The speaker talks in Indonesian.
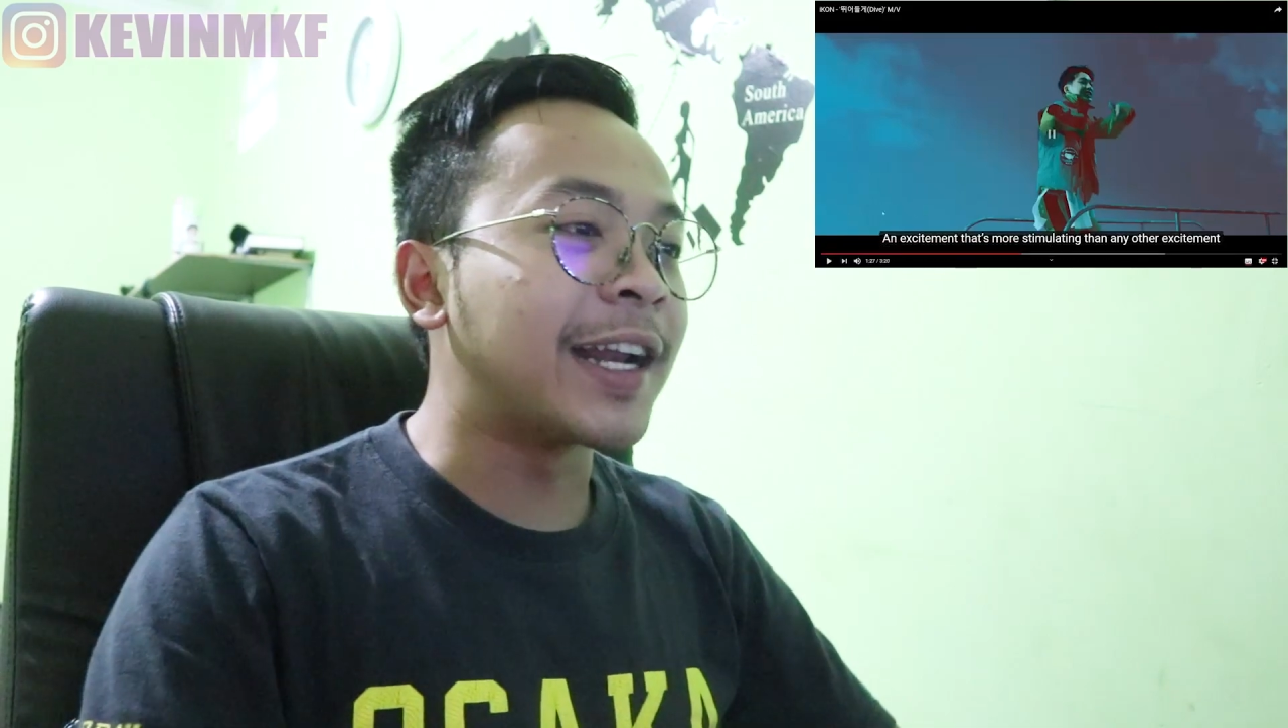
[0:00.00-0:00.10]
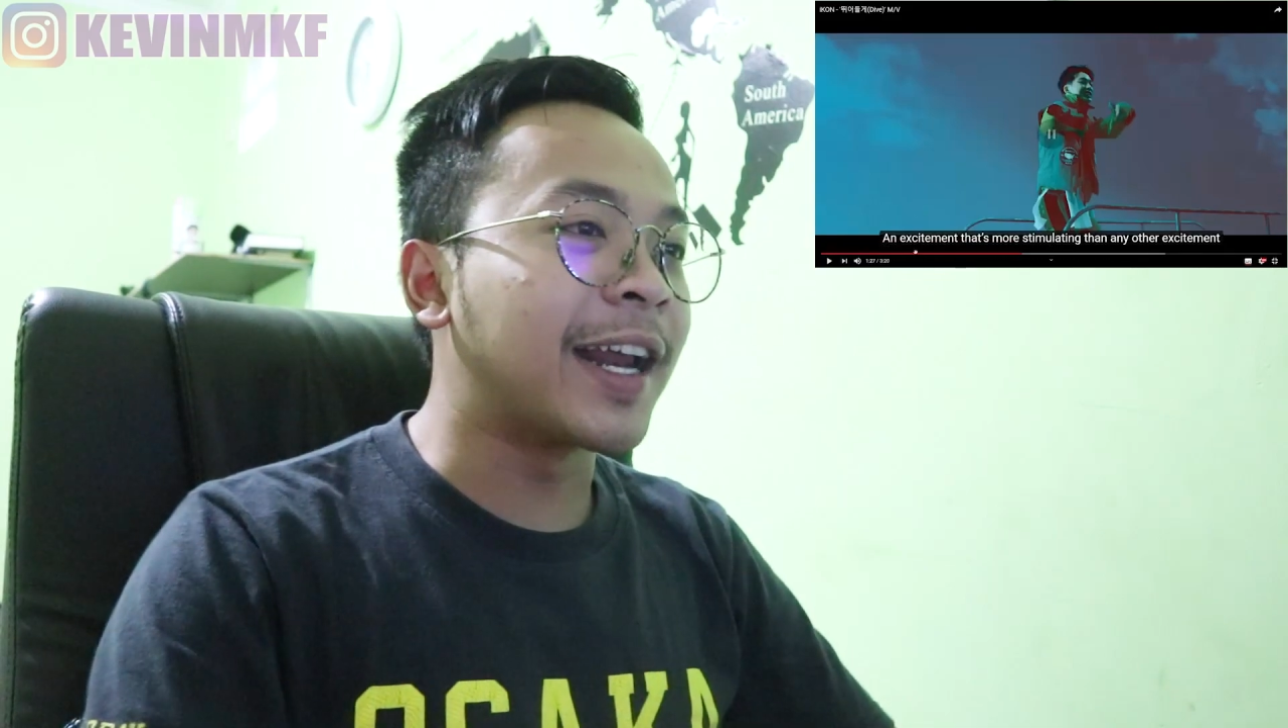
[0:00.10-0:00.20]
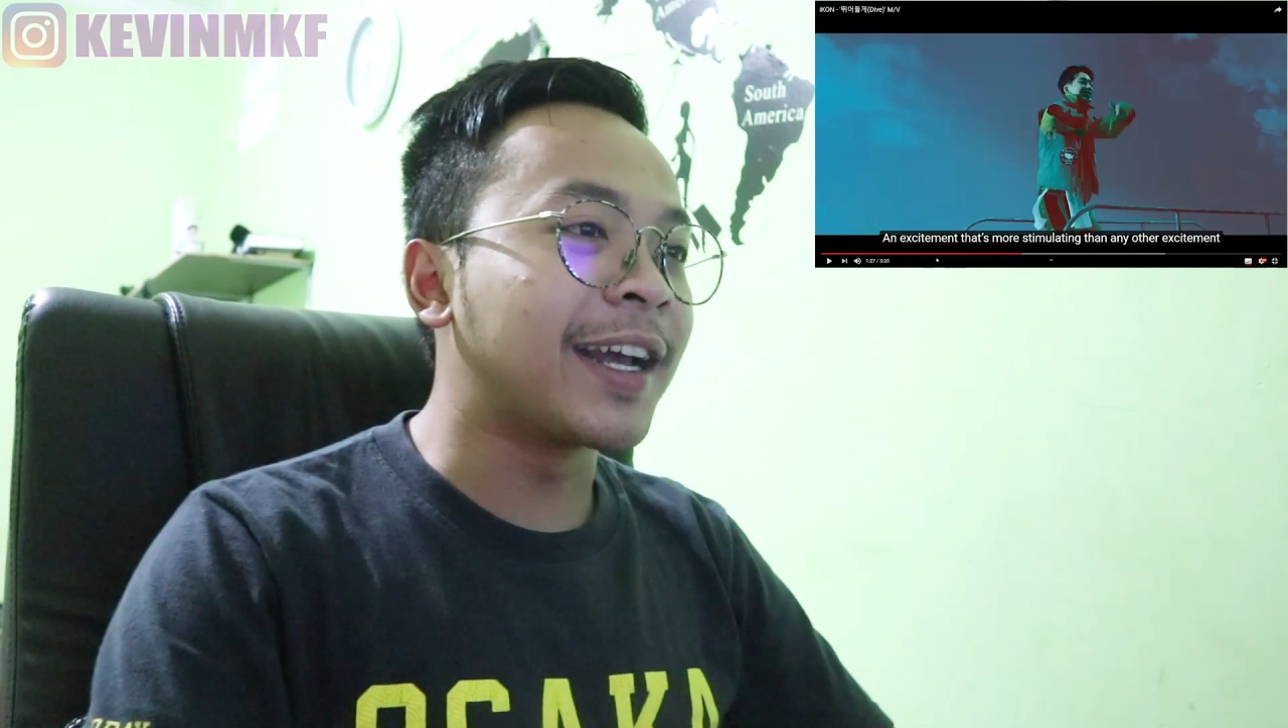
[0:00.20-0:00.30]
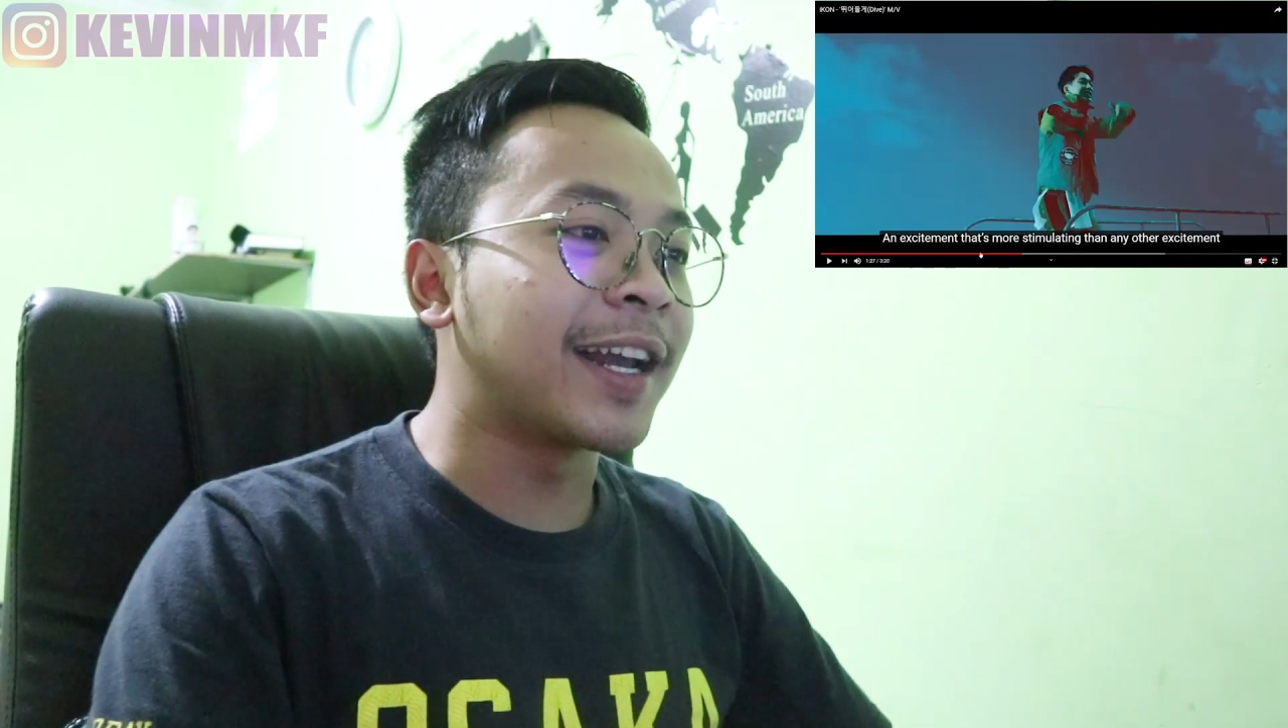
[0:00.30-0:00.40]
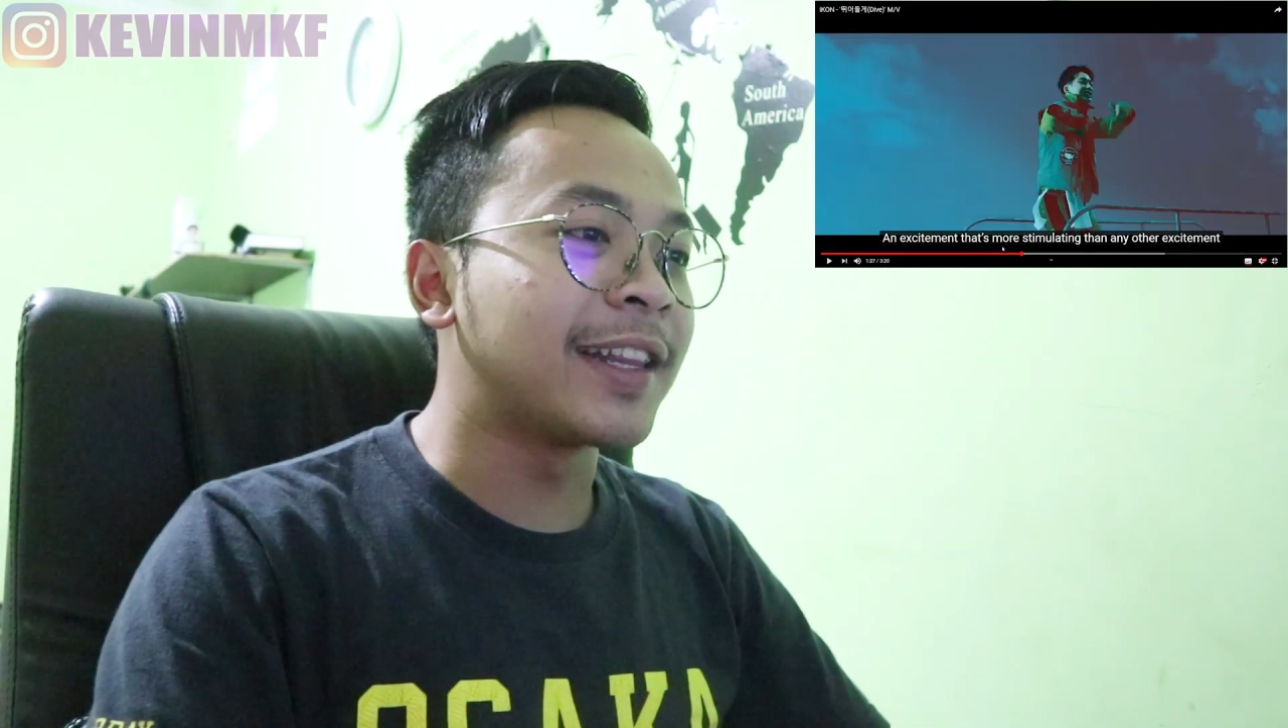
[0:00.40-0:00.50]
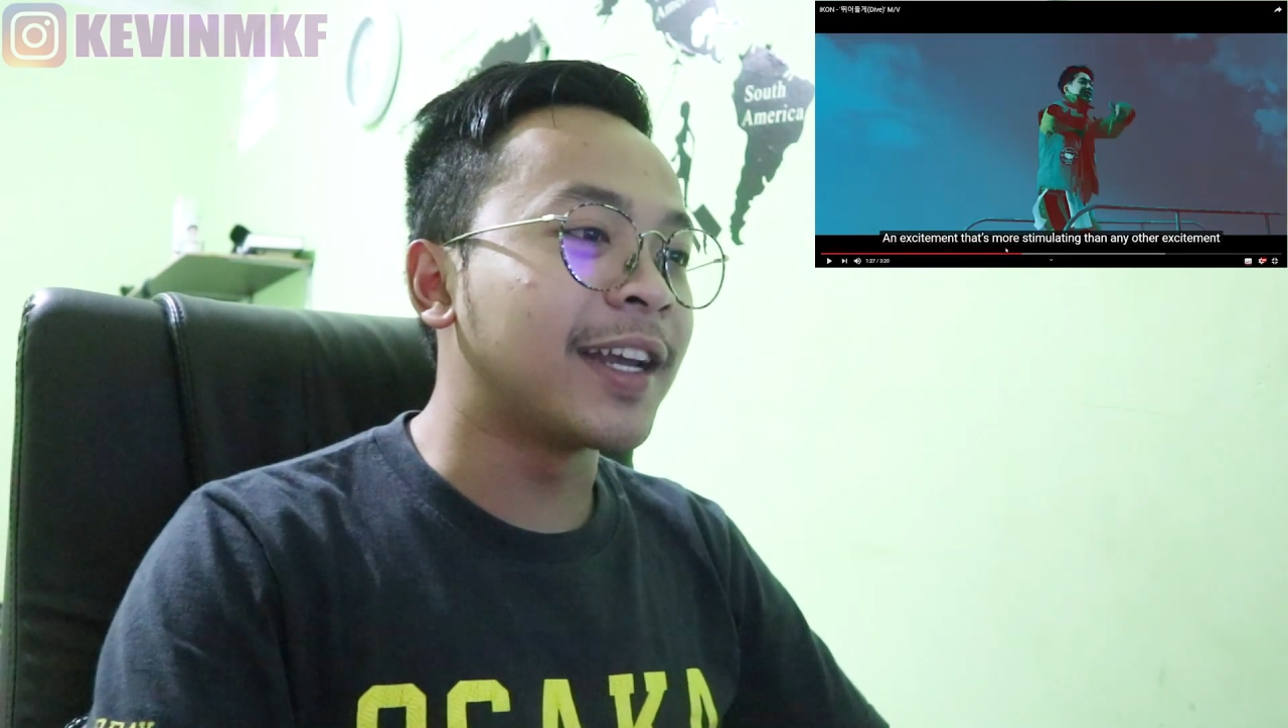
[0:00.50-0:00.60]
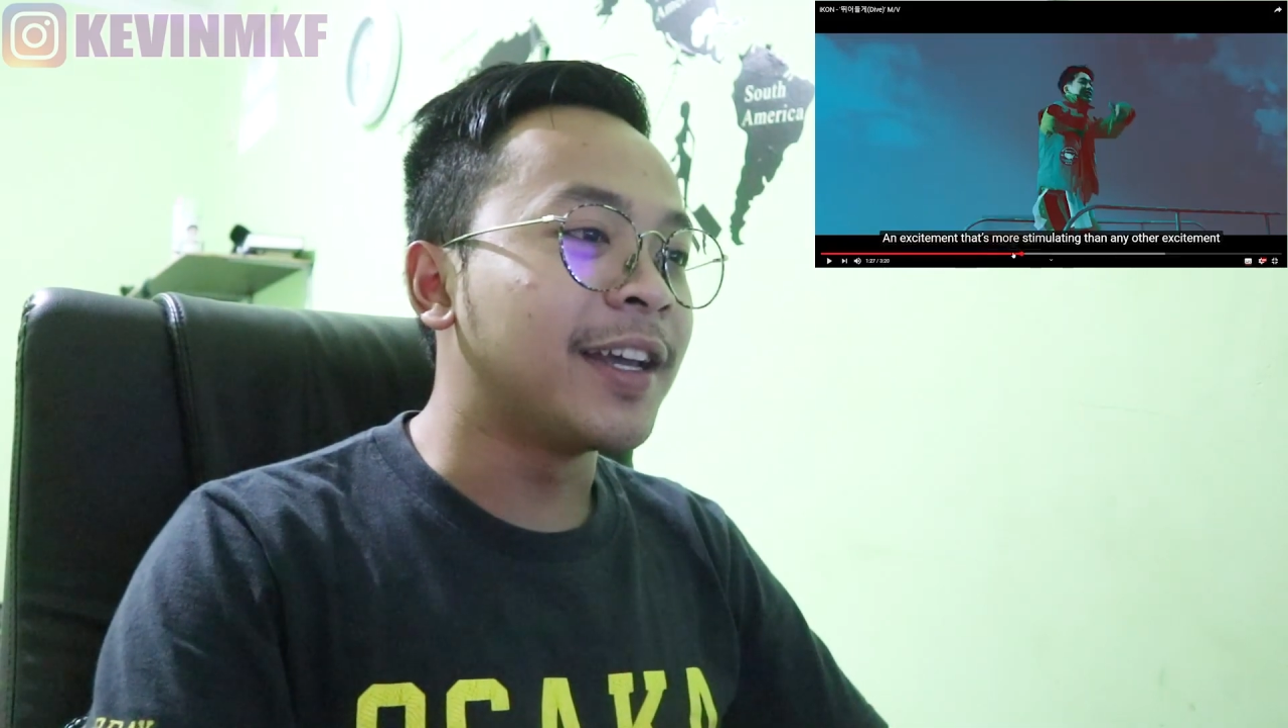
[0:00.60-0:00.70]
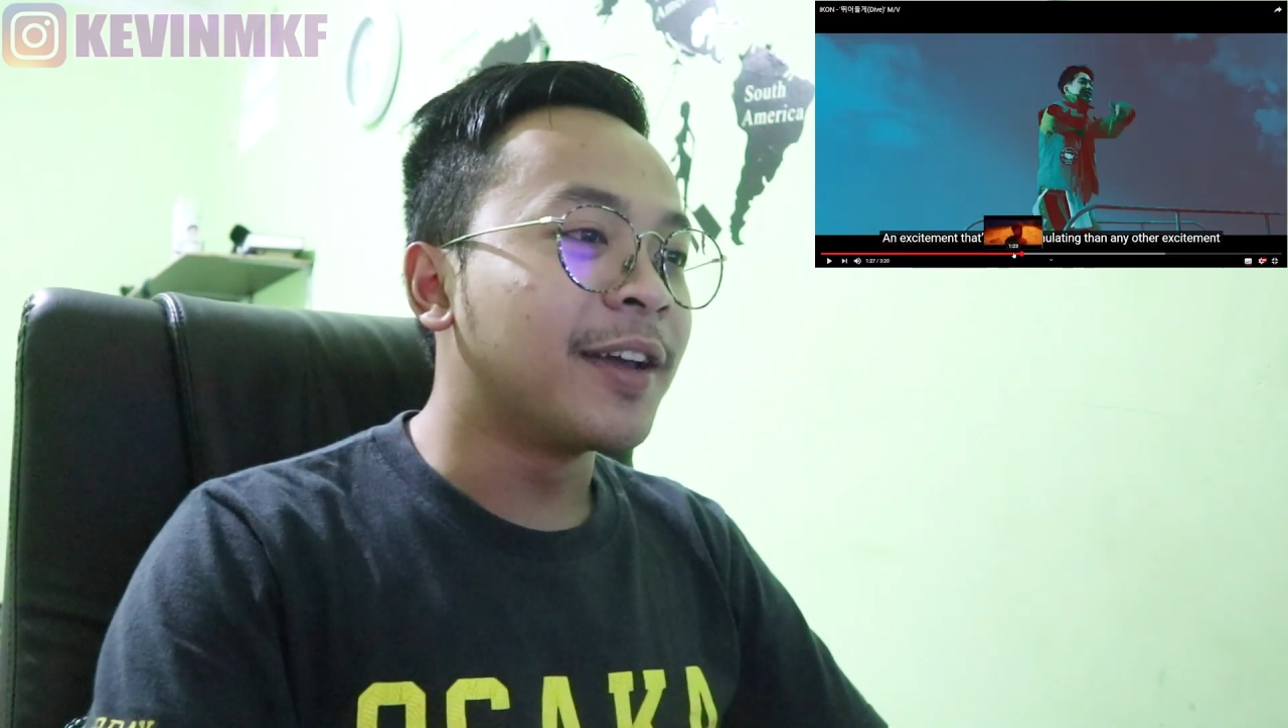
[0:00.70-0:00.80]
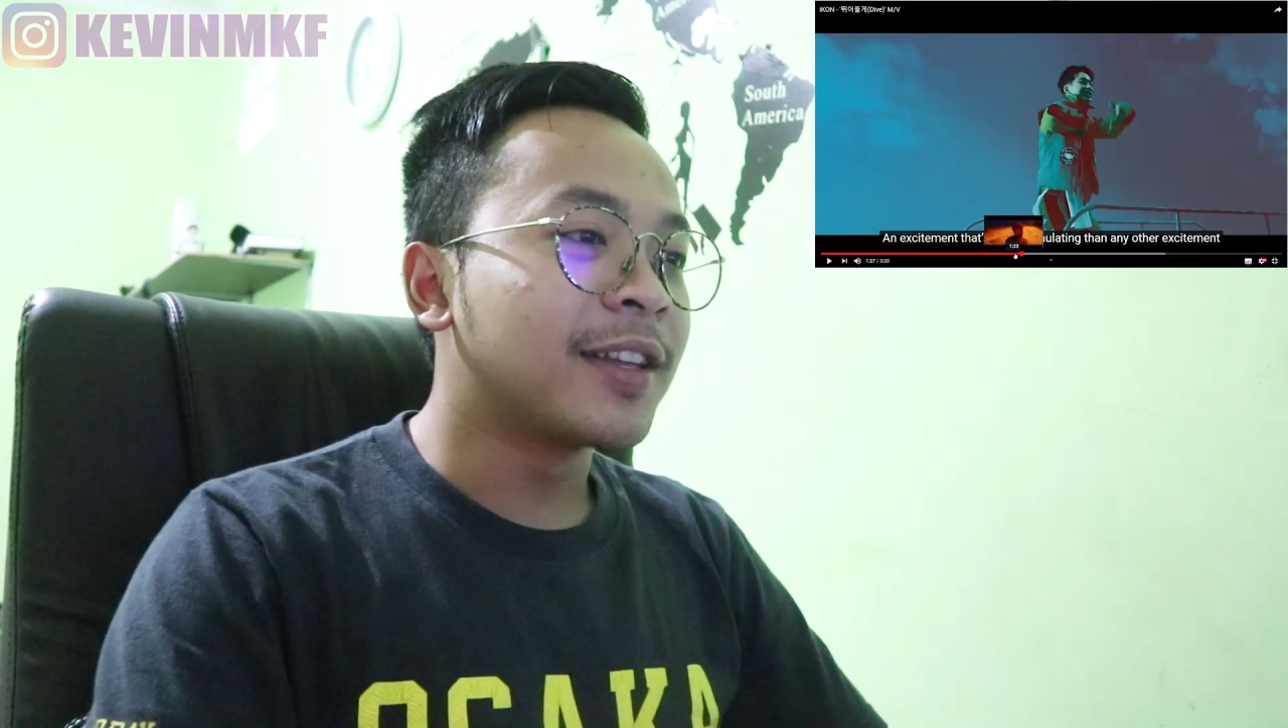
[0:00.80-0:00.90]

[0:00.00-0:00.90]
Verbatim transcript: keren keren tadi.